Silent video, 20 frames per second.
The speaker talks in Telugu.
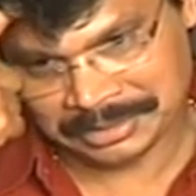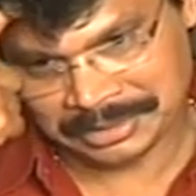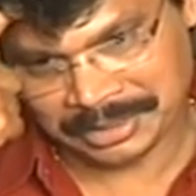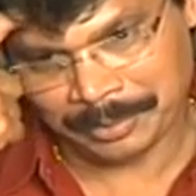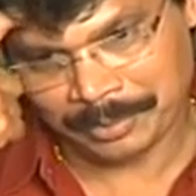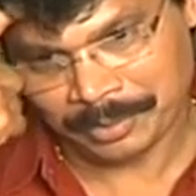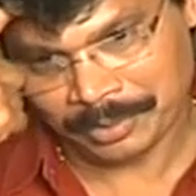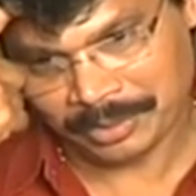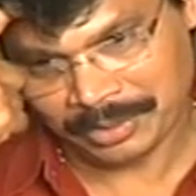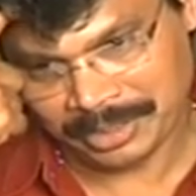
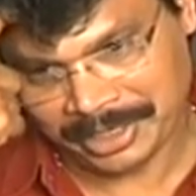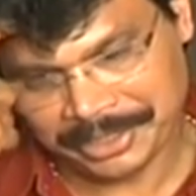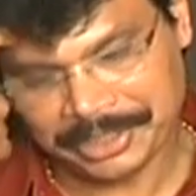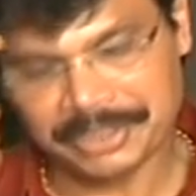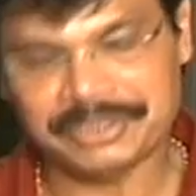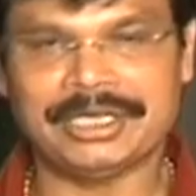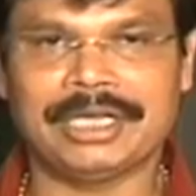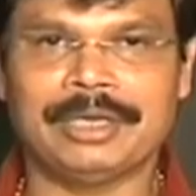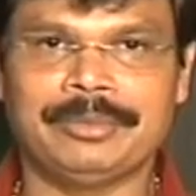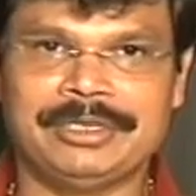తప్పకుండా
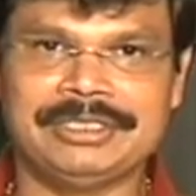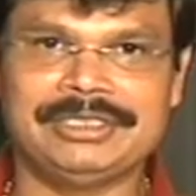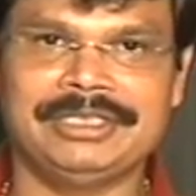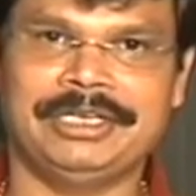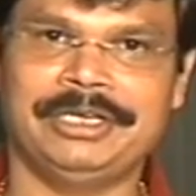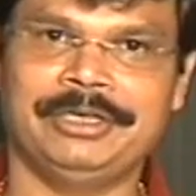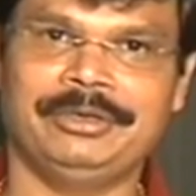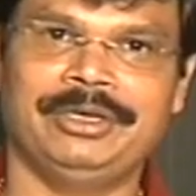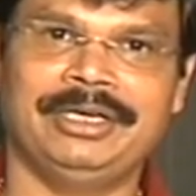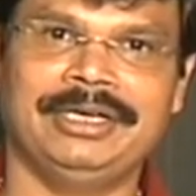ఆడియో చాలా మంచి
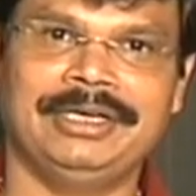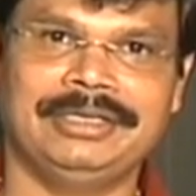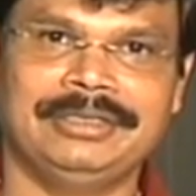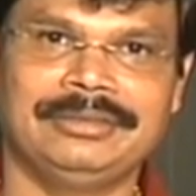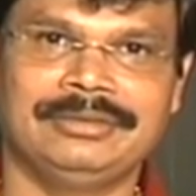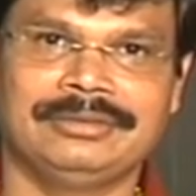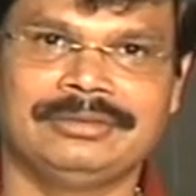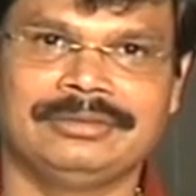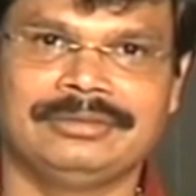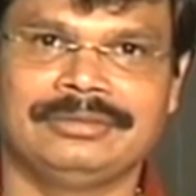ఆడియో అండి
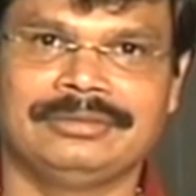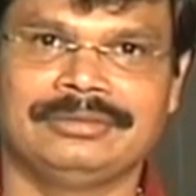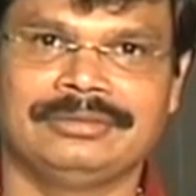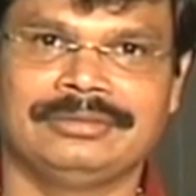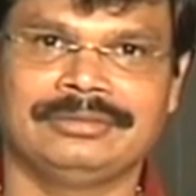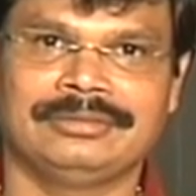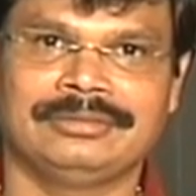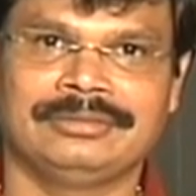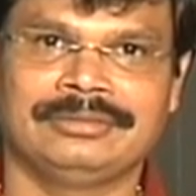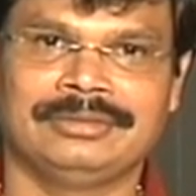
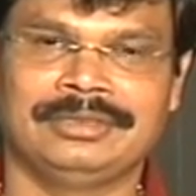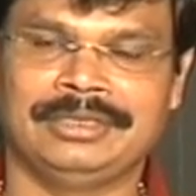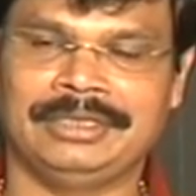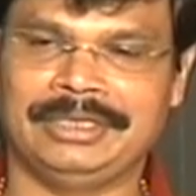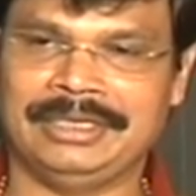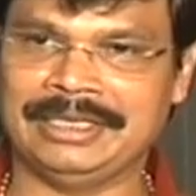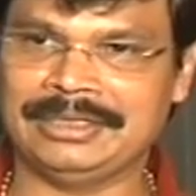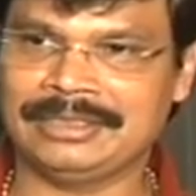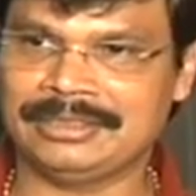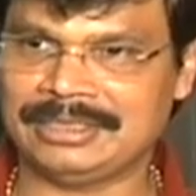
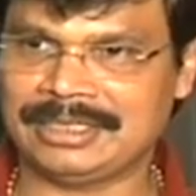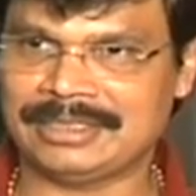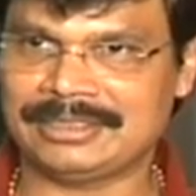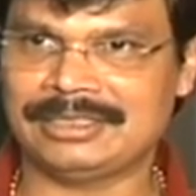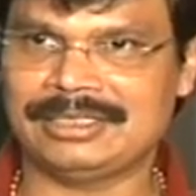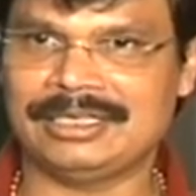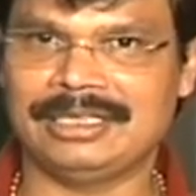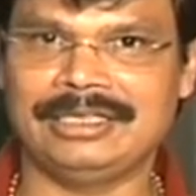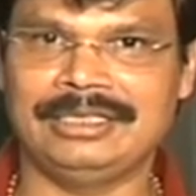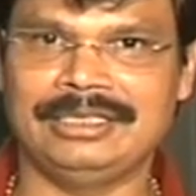ఎంత
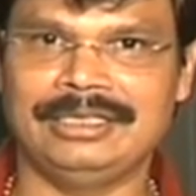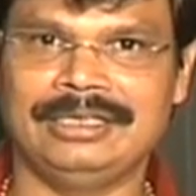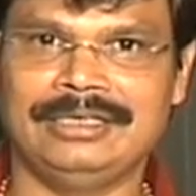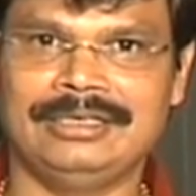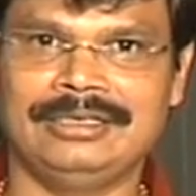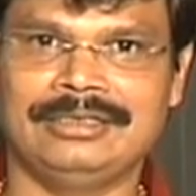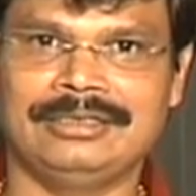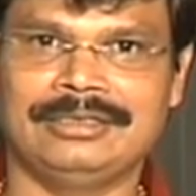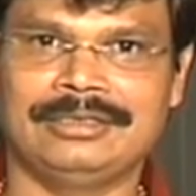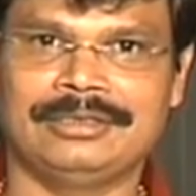సక్సెస్ అయింది
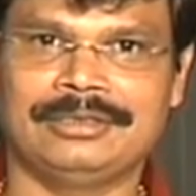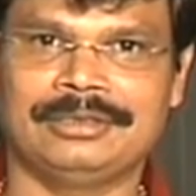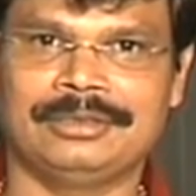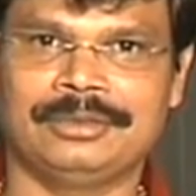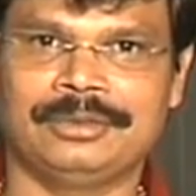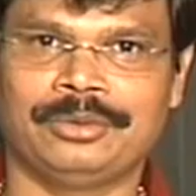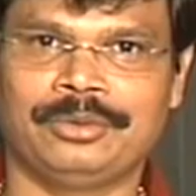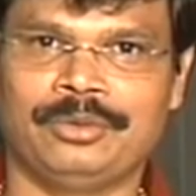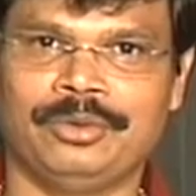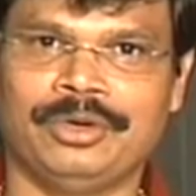
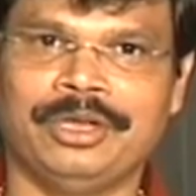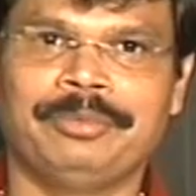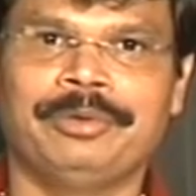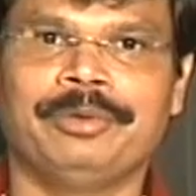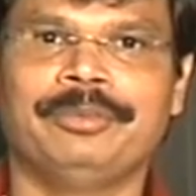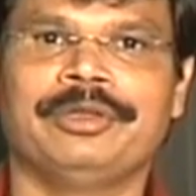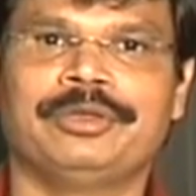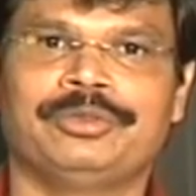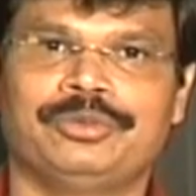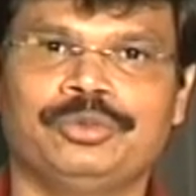కూడా
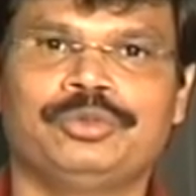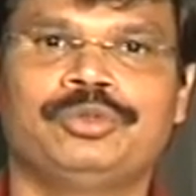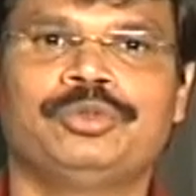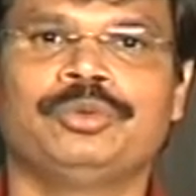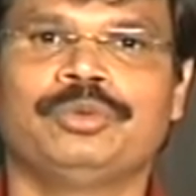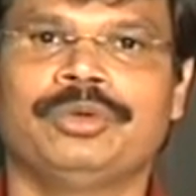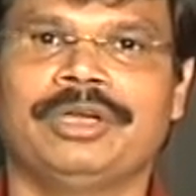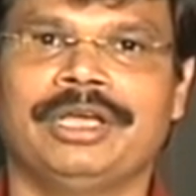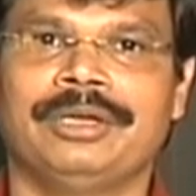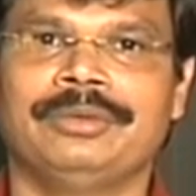ఇప్పుడు మీరు చూస్తూ
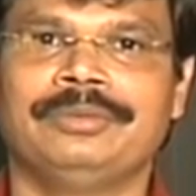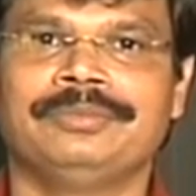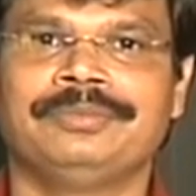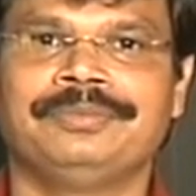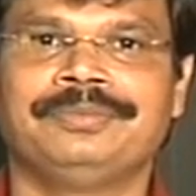ఉన్నారు